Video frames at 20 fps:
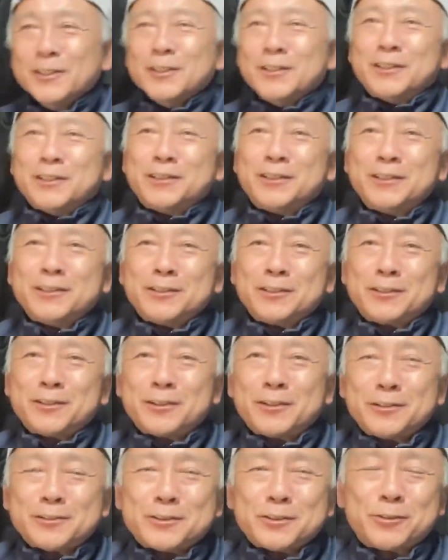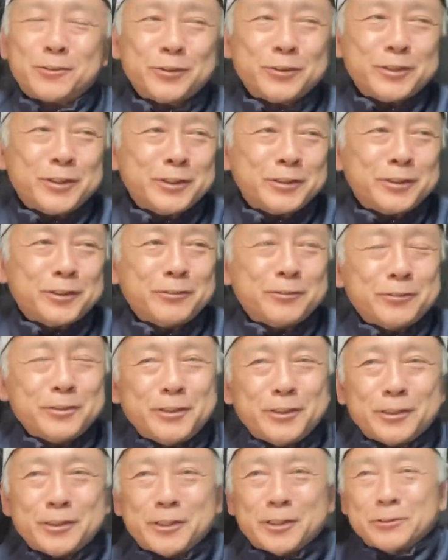えー、高いですこの間の
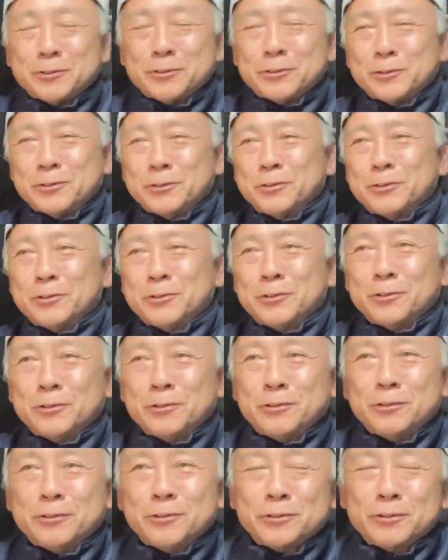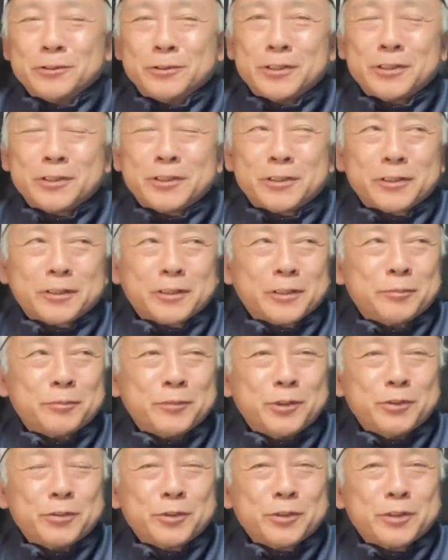ね、あのー、なんだっけ、
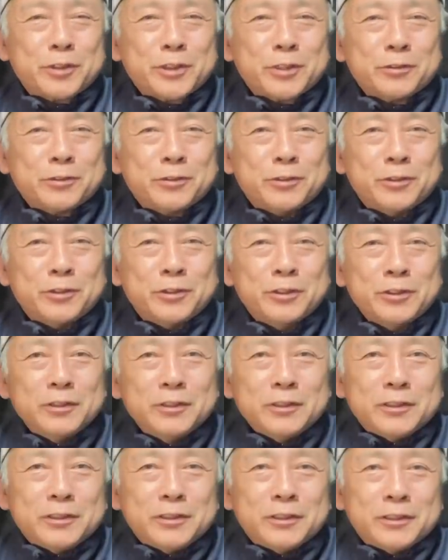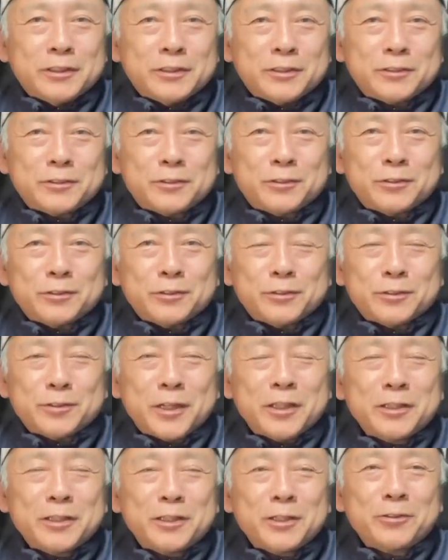ミノルタの、えー、っと、
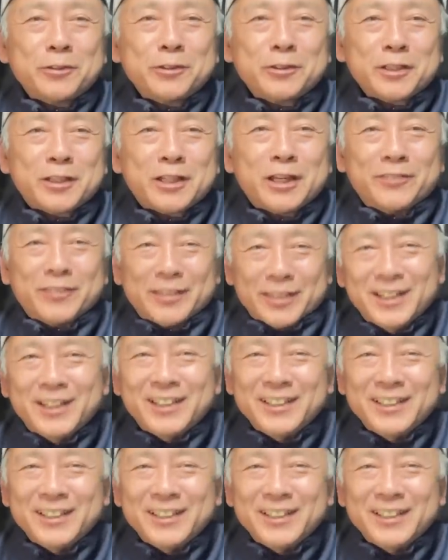ヘンてこリなカメラ。